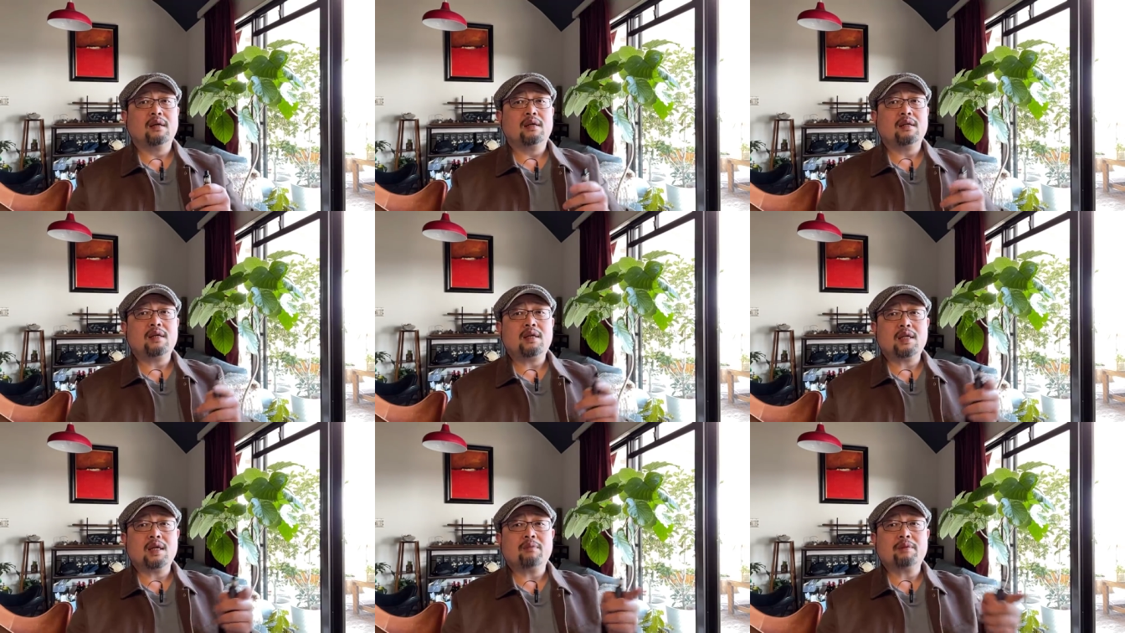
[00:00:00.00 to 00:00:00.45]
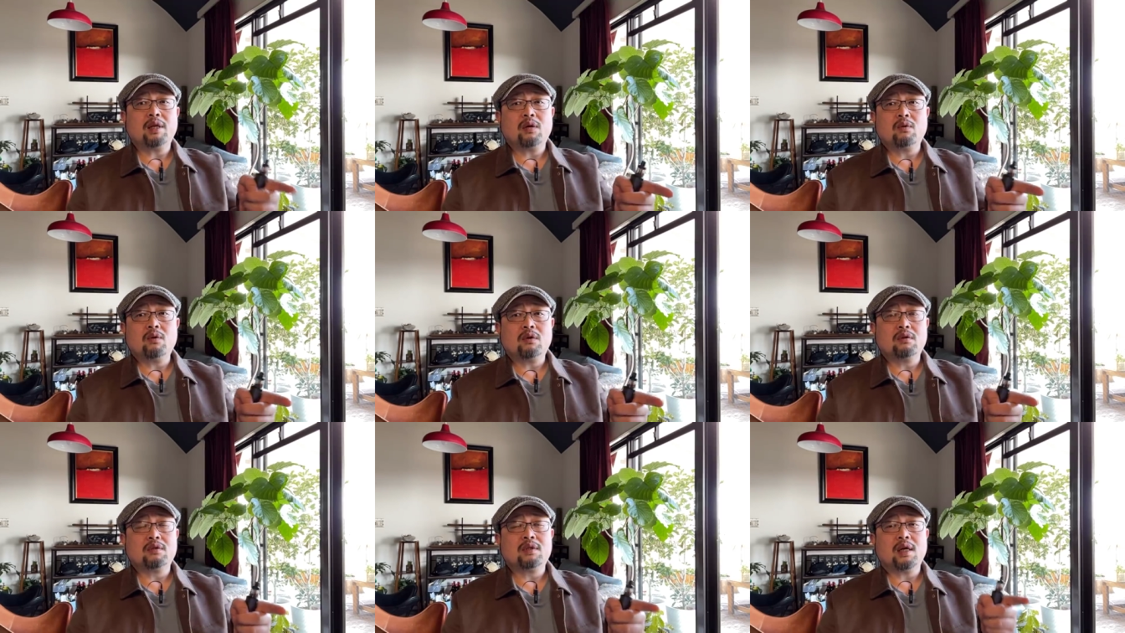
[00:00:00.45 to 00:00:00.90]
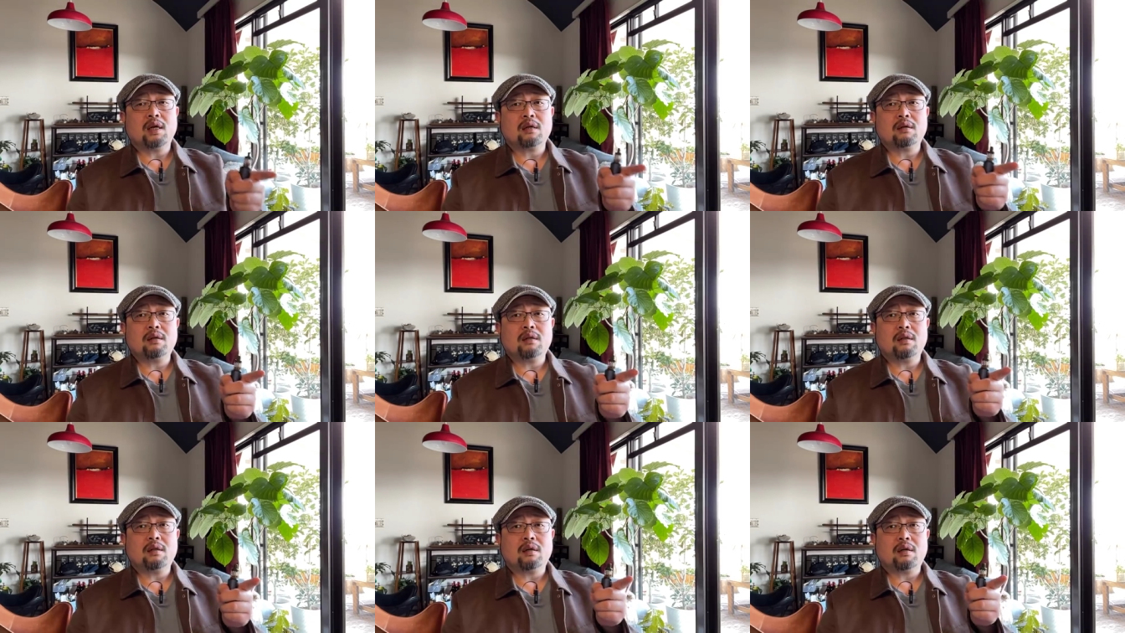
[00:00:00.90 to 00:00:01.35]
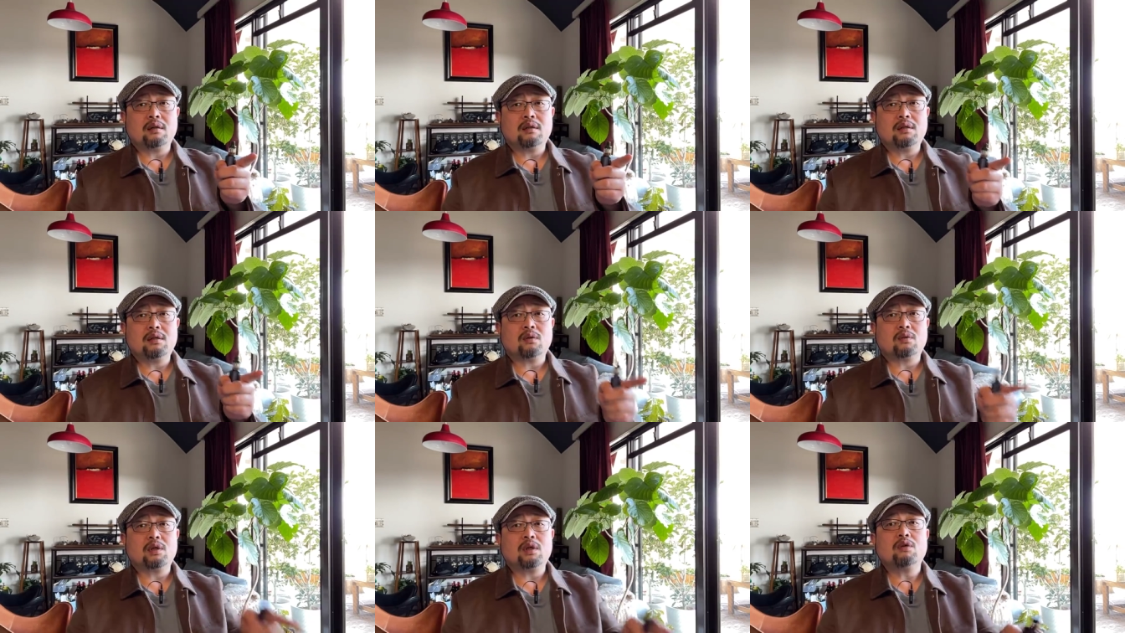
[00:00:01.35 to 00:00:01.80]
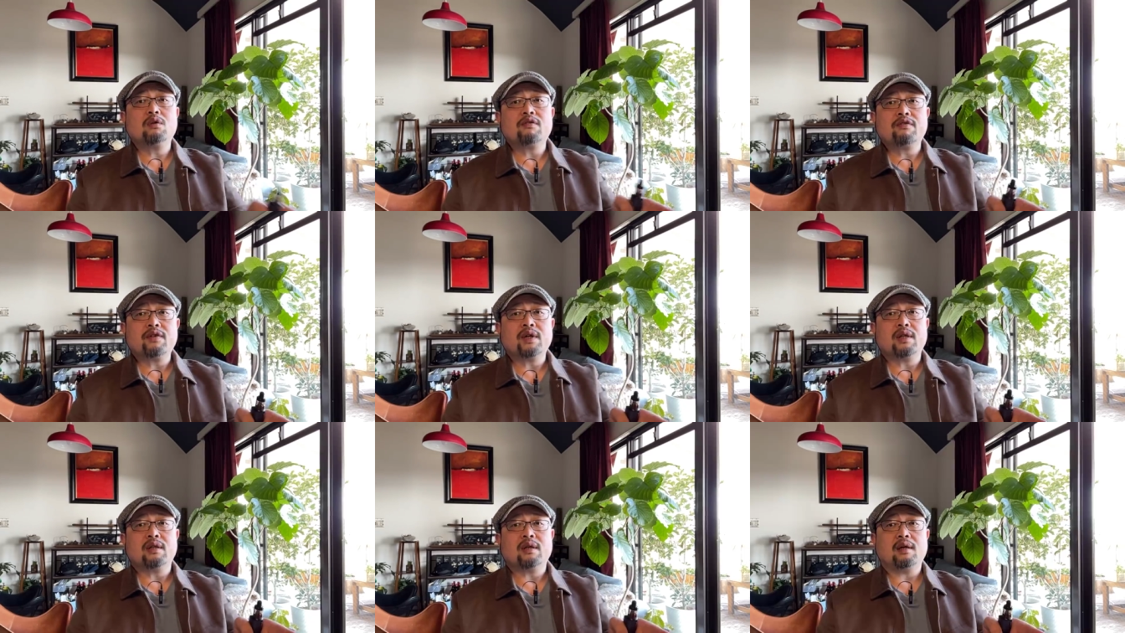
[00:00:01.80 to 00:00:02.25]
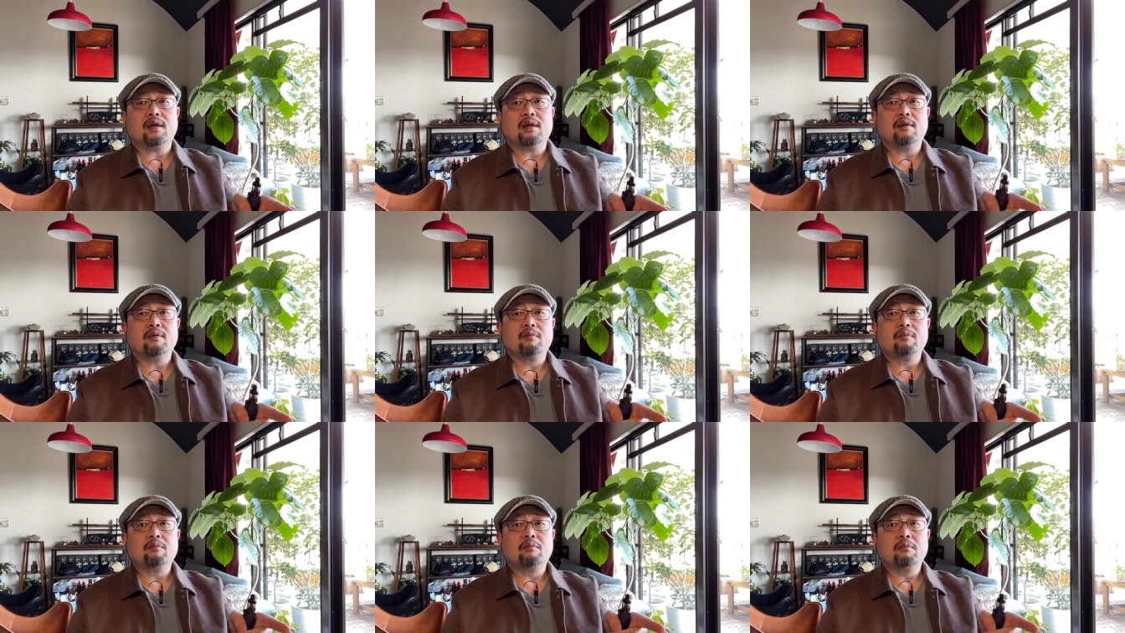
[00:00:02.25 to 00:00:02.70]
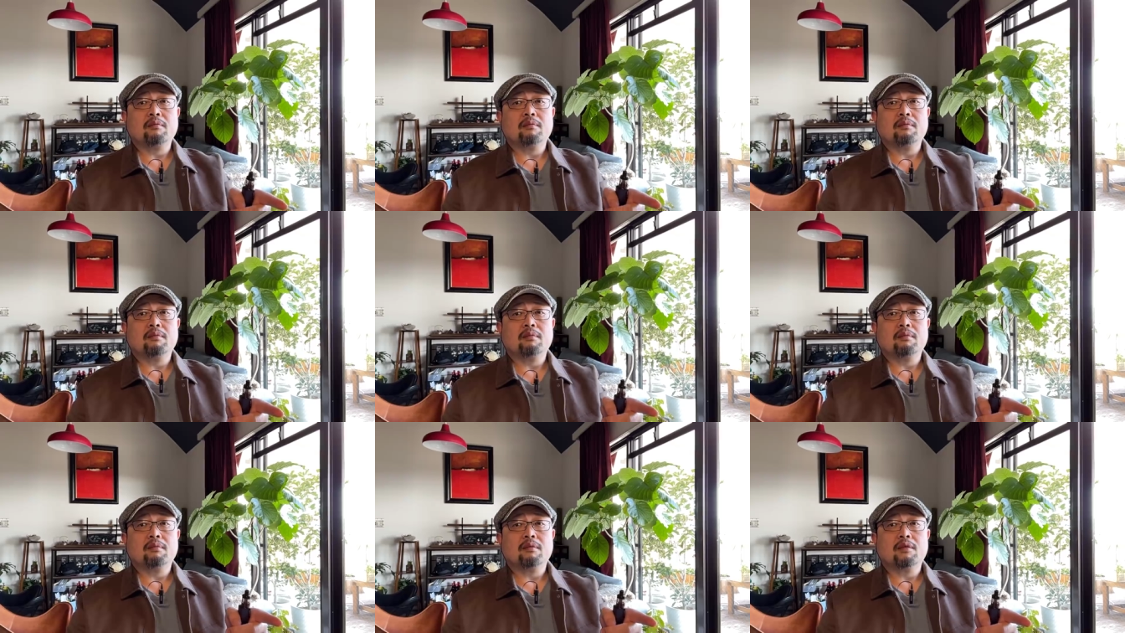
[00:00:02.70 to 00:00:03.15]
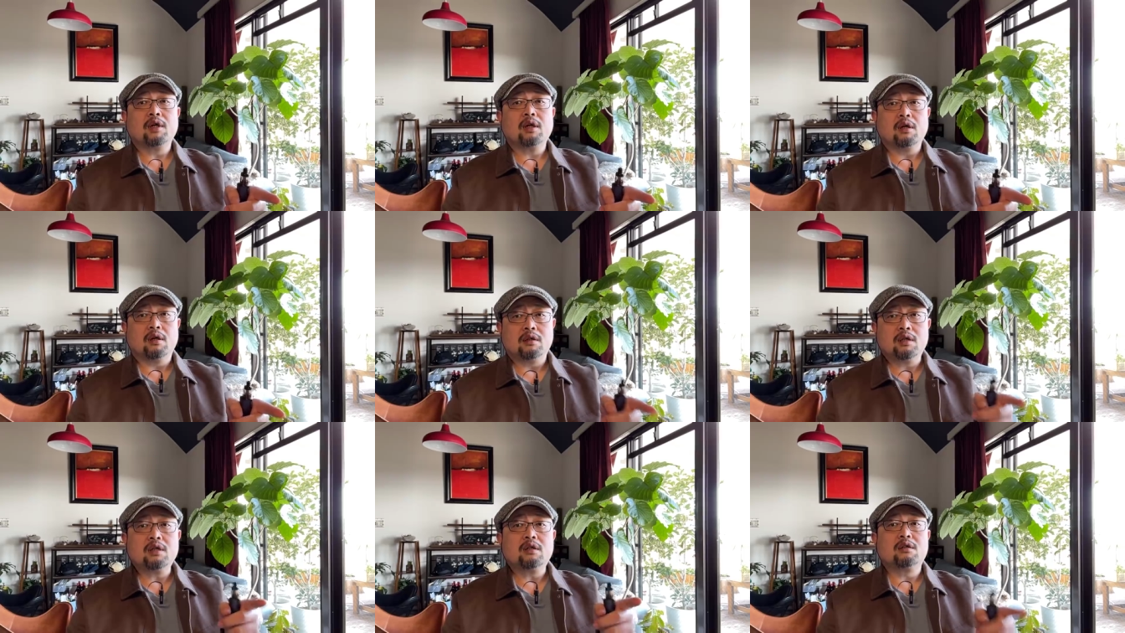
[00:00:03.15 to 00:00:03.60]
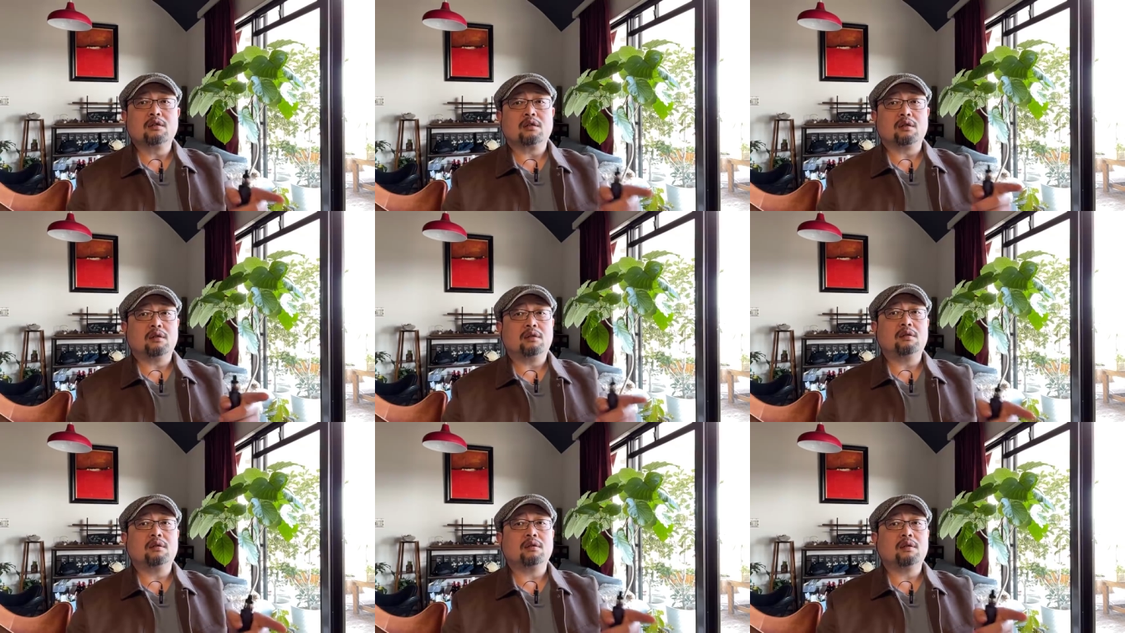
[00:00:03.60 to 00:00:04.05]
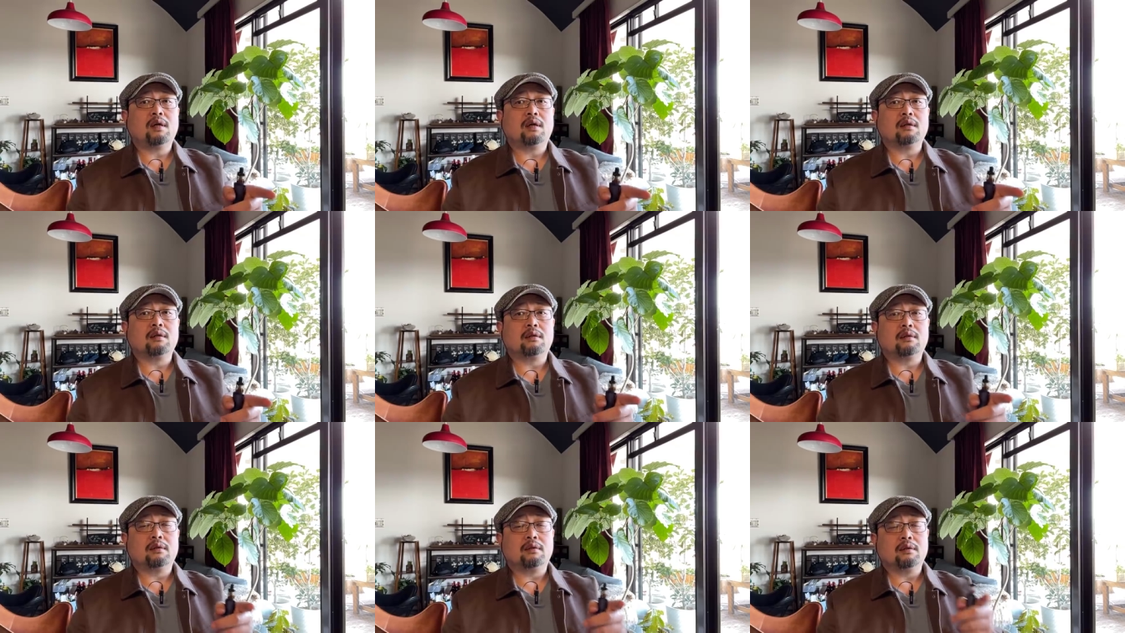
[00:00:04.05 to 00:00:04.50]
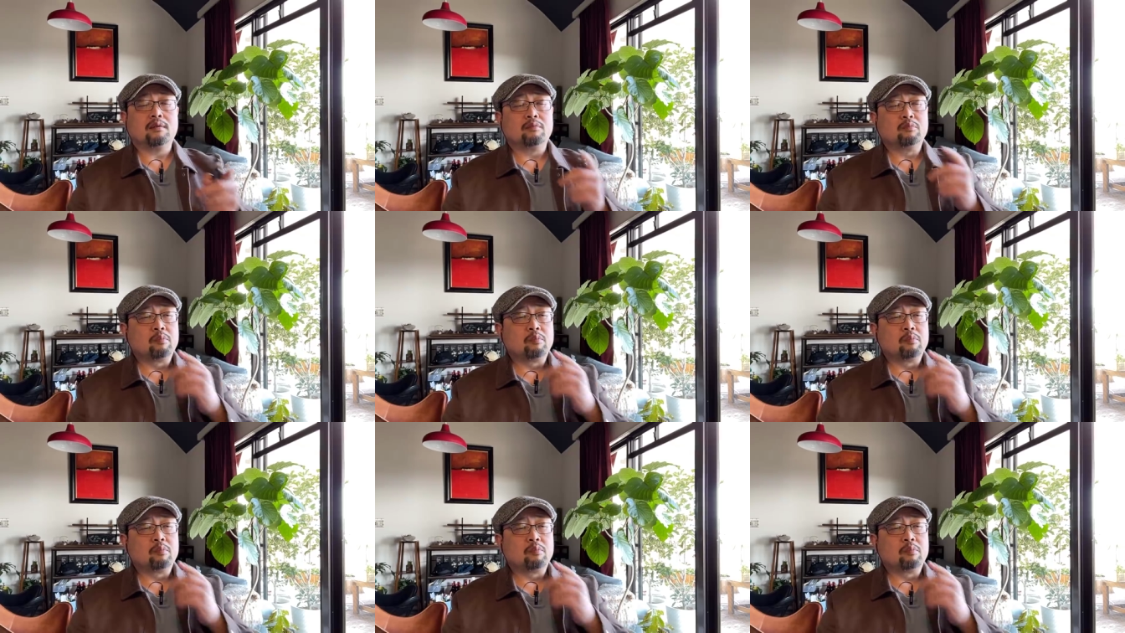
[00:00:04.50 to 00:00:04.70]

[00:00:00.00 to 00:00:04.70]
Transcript: 你他妈那国有资产搁在那儿就是一堆废铁，这这是很正常的事情。